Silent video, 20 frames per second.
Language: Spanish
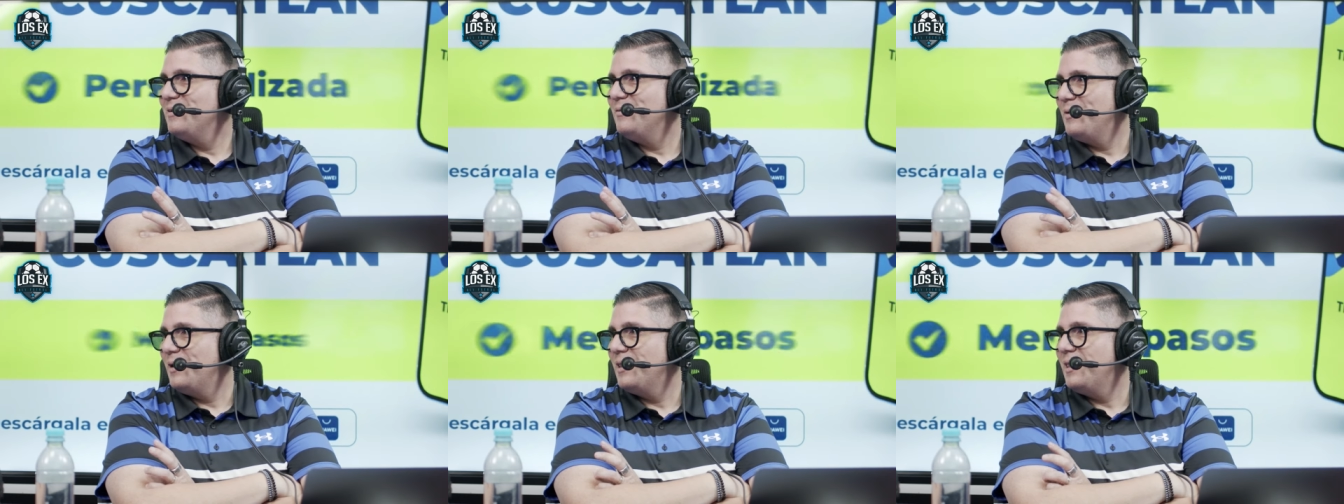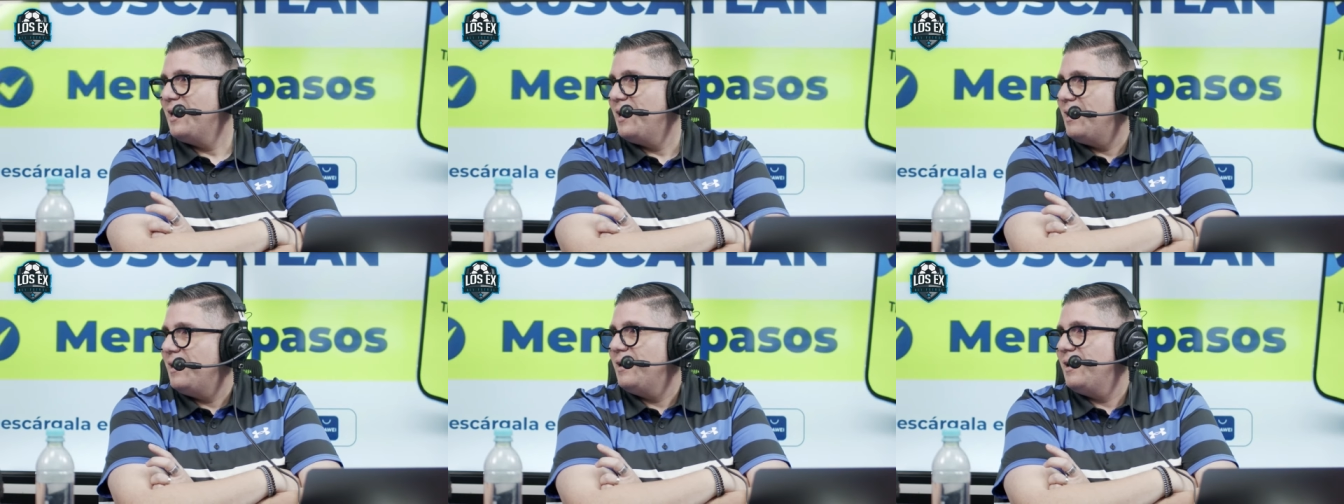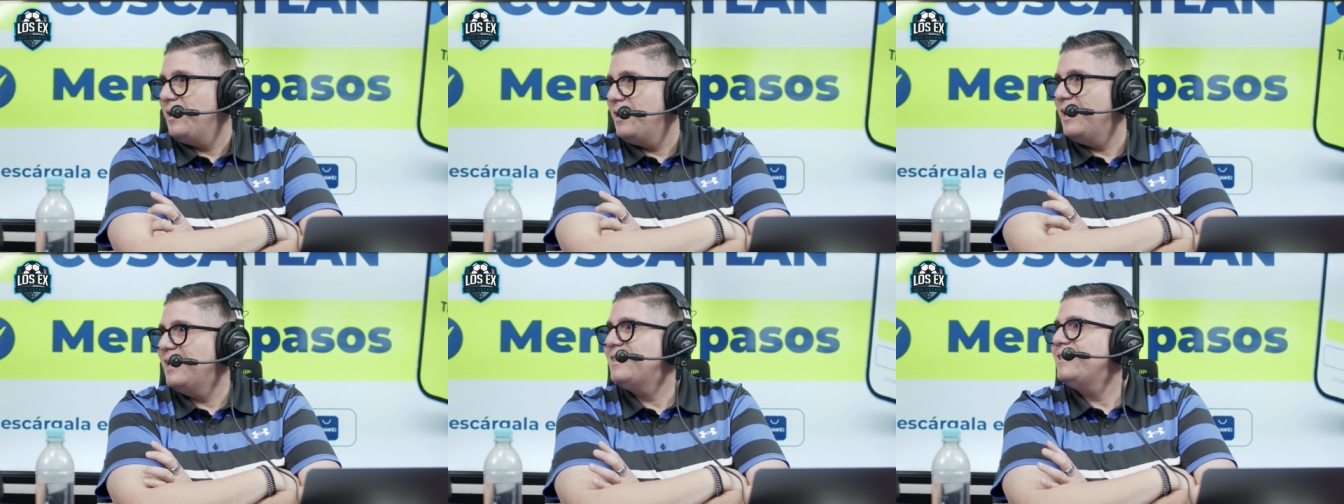¿verdad?
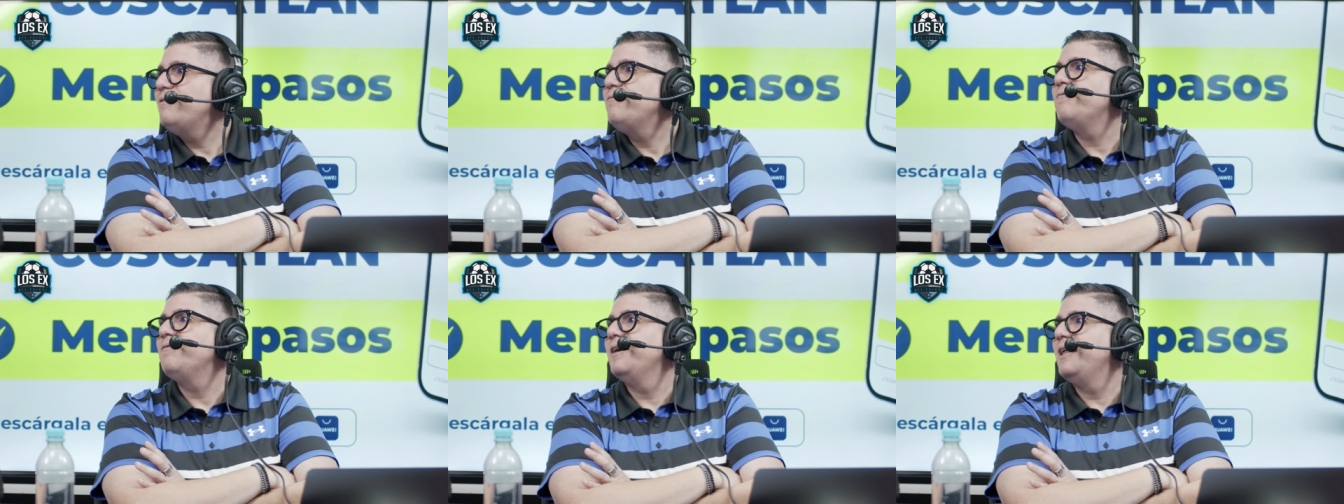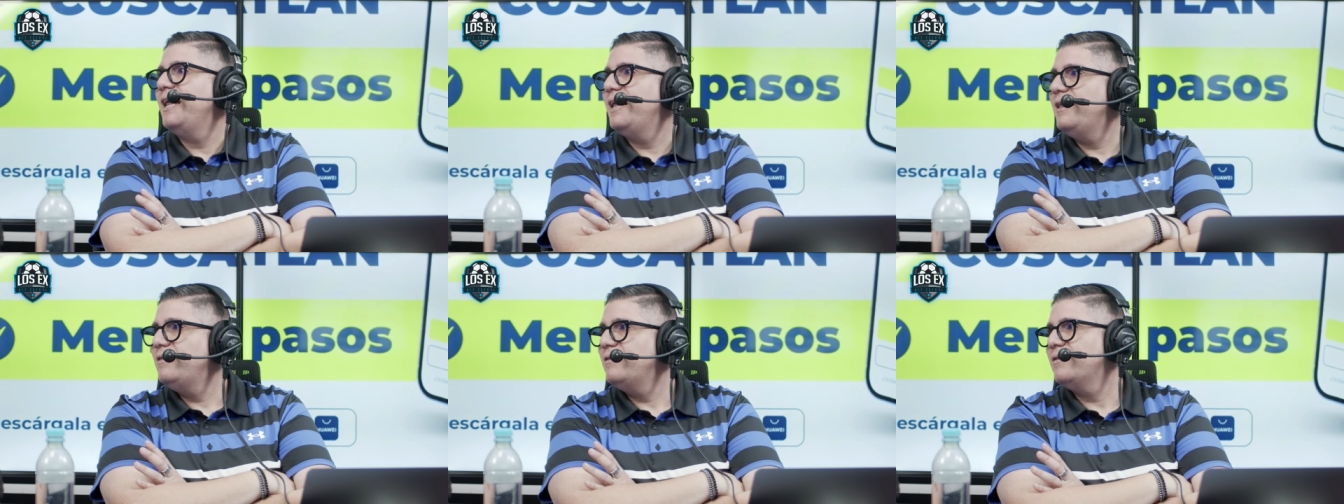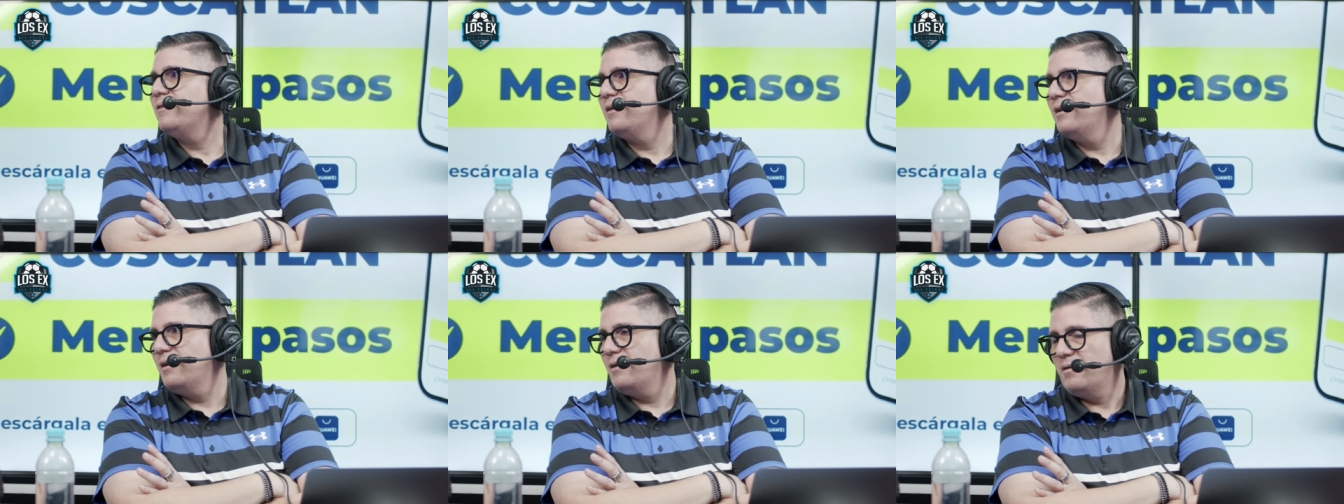E, es,
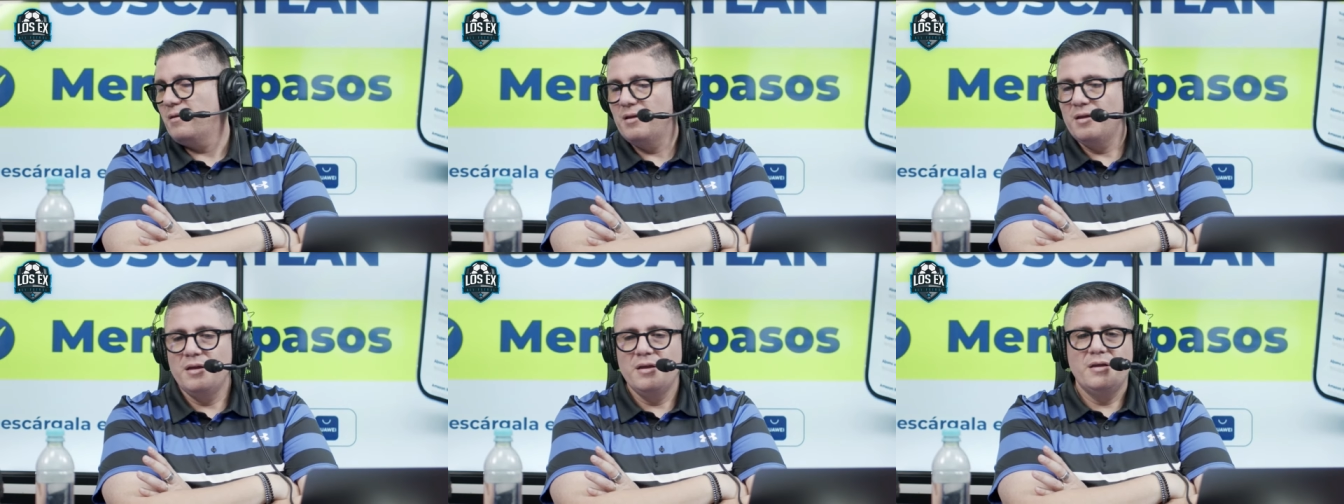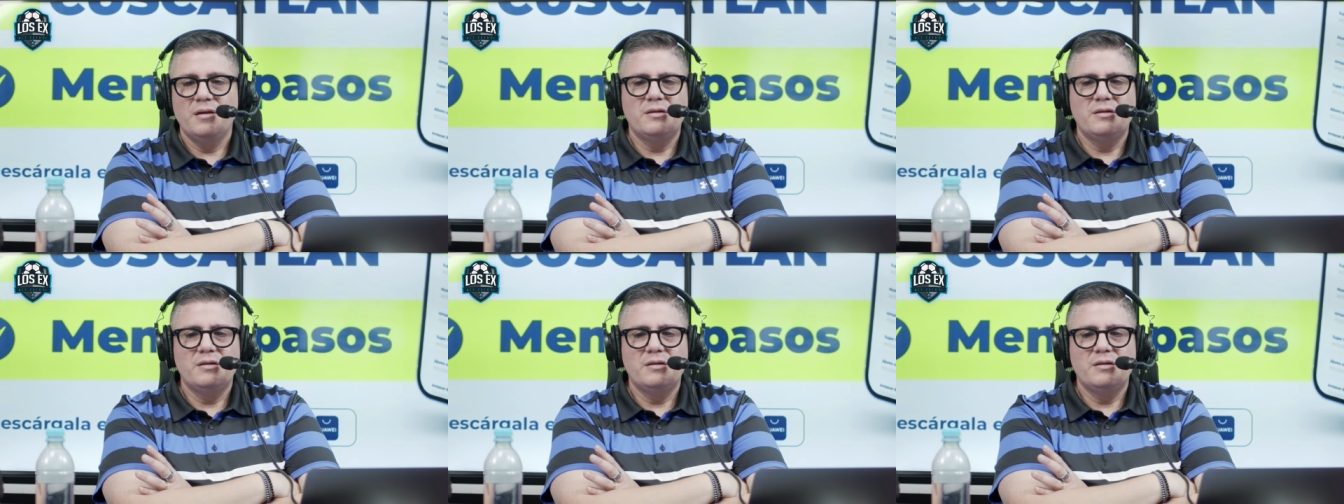diferente. Claro.